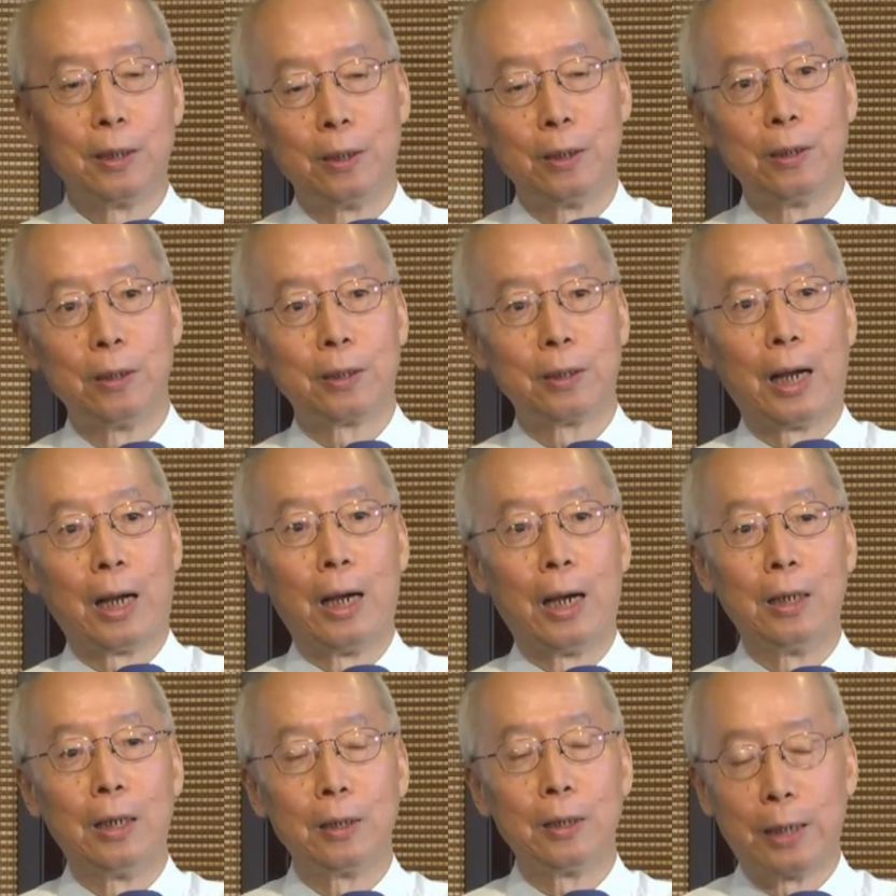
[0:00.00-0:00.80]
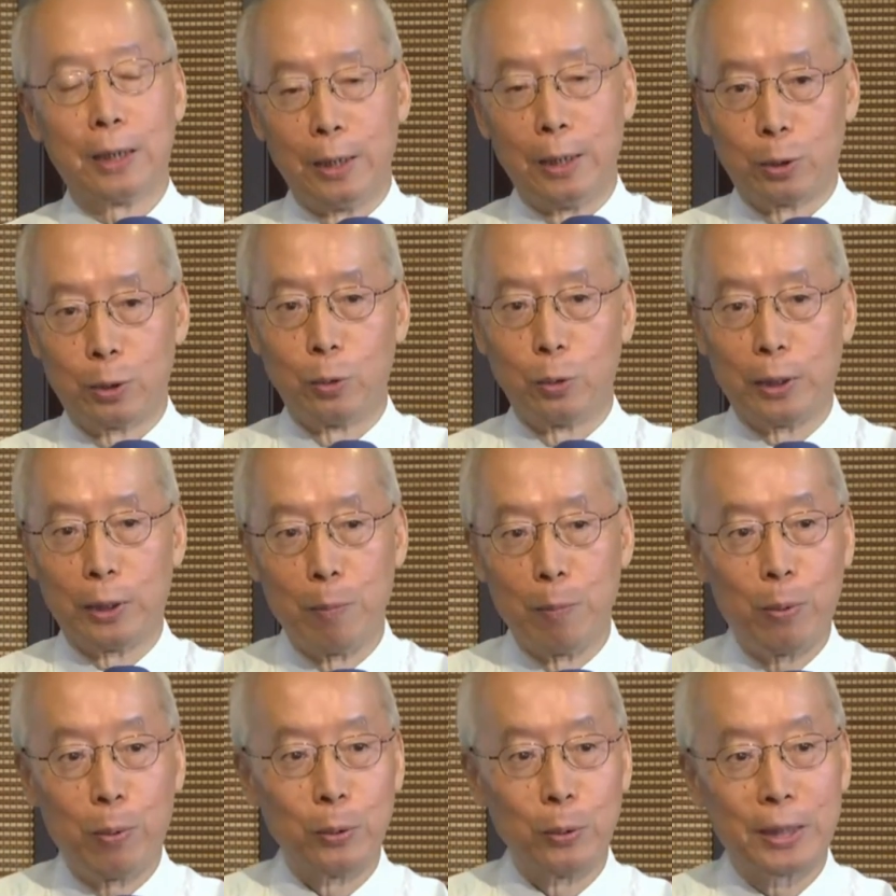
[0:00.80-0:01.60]
大大中严
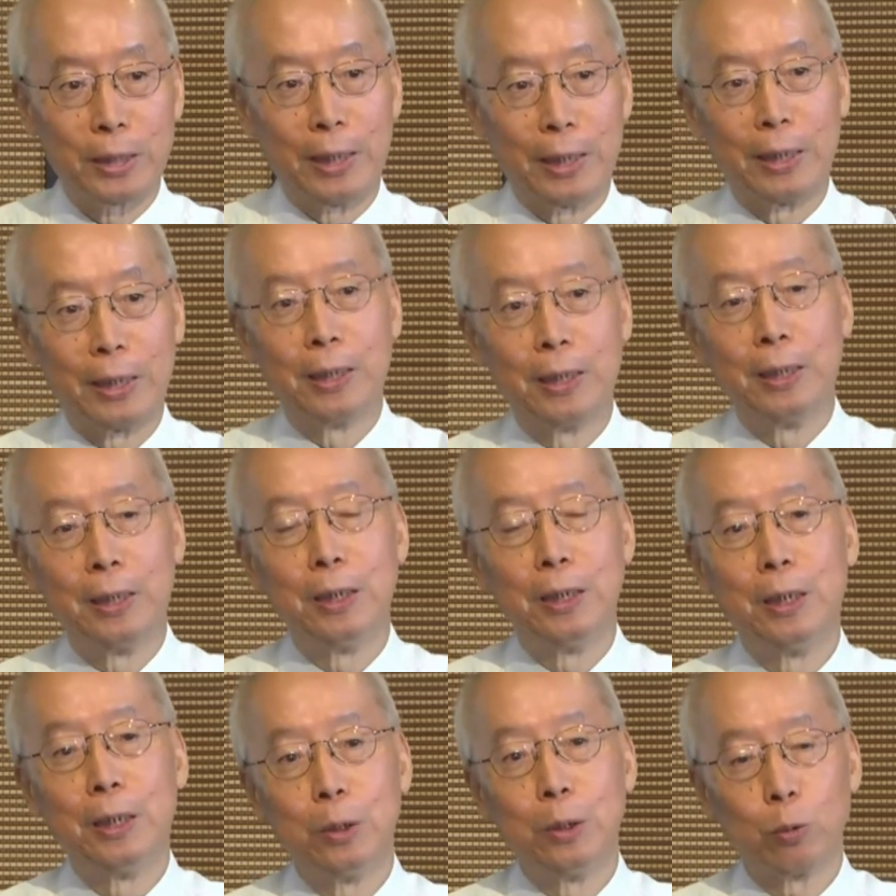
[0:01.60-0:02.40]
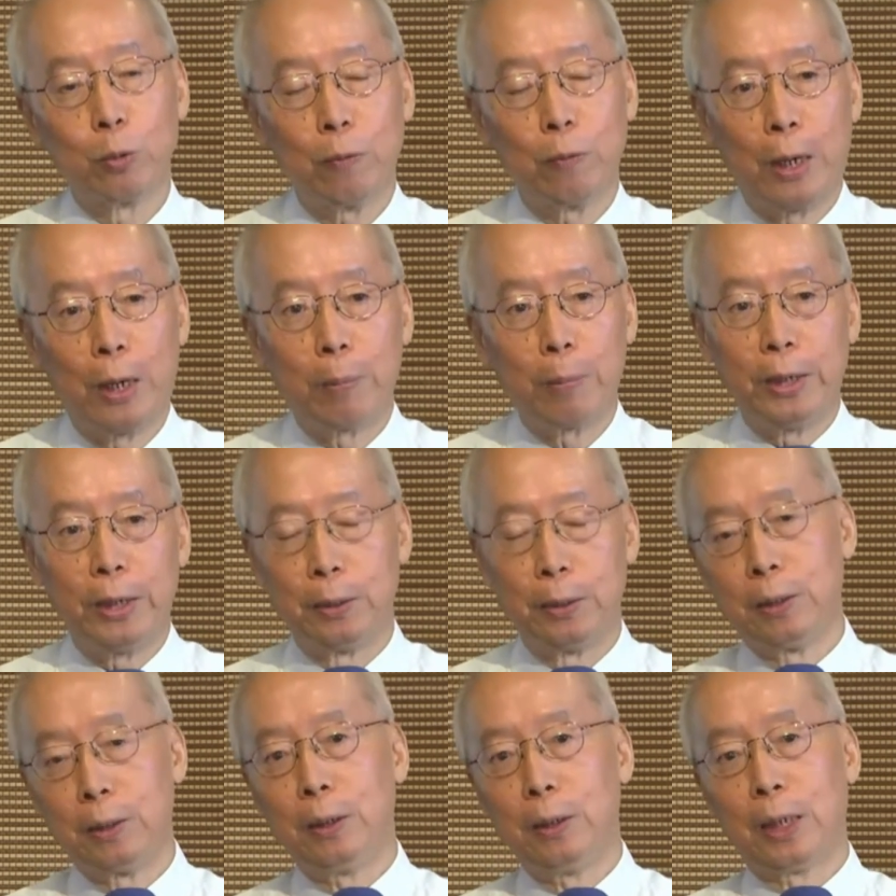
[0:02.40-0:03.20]
菩萨啊。说法品，
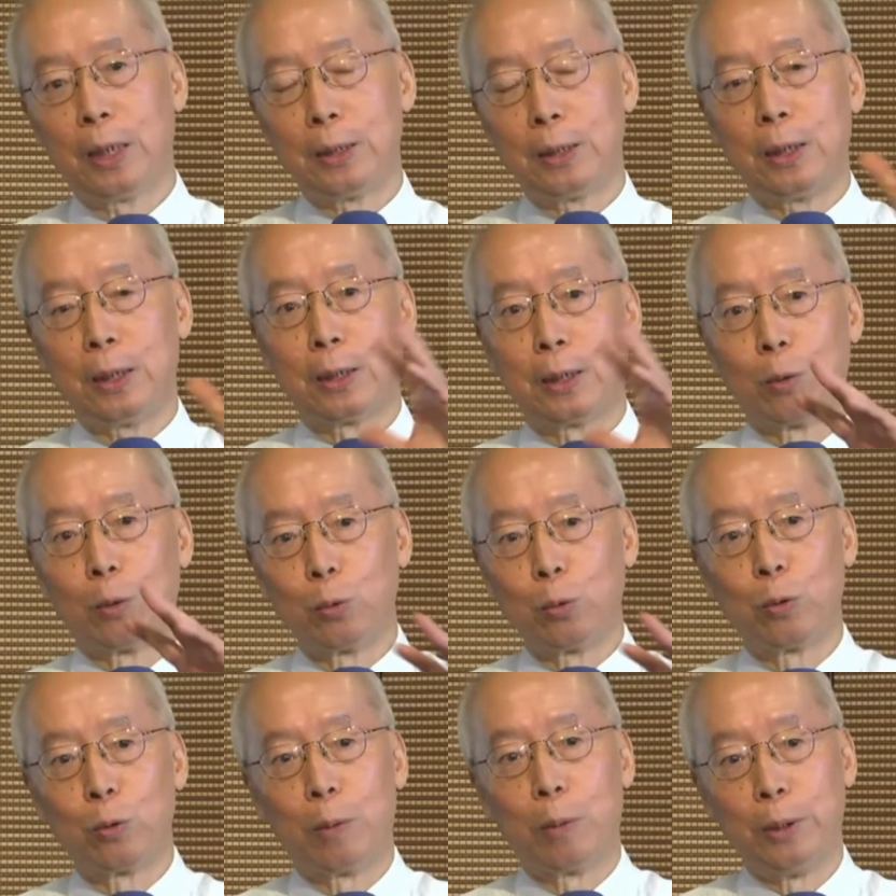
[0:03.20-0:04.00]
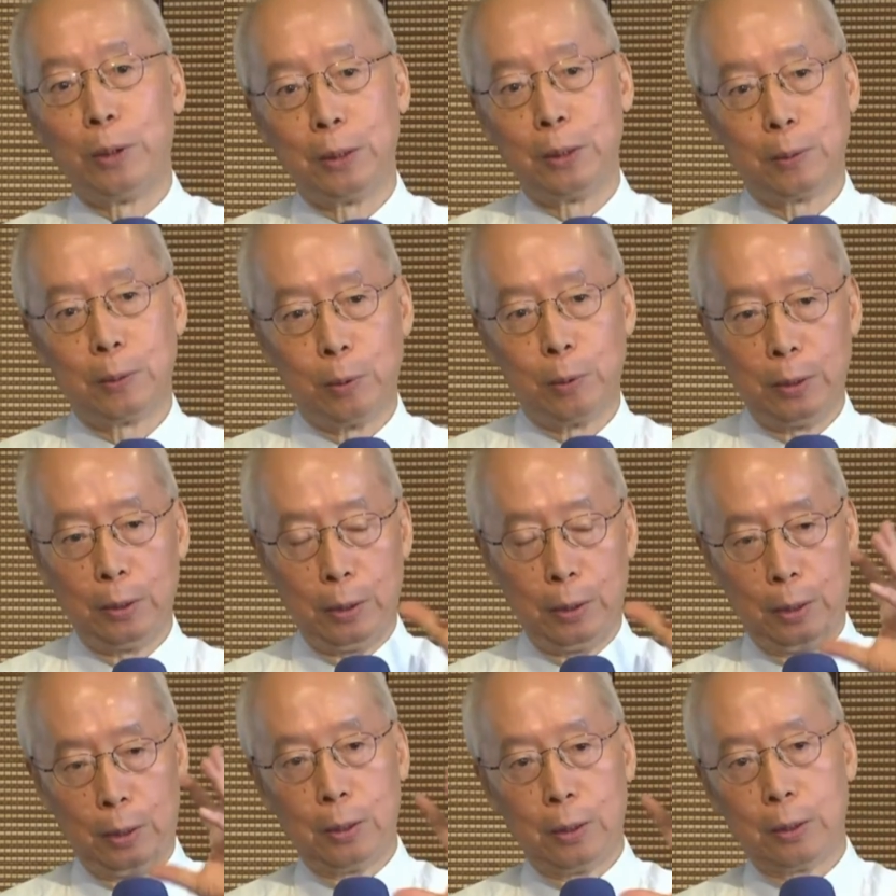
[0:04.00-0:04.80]
因为他今天导读说法品，是不是
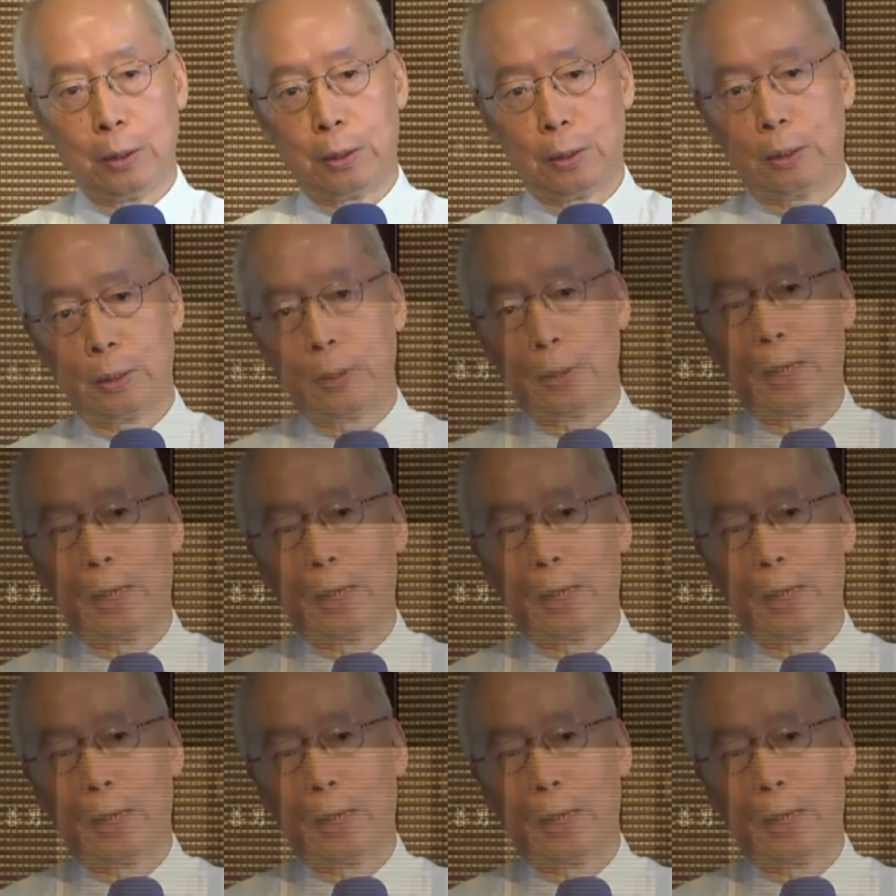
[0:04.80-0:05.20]
大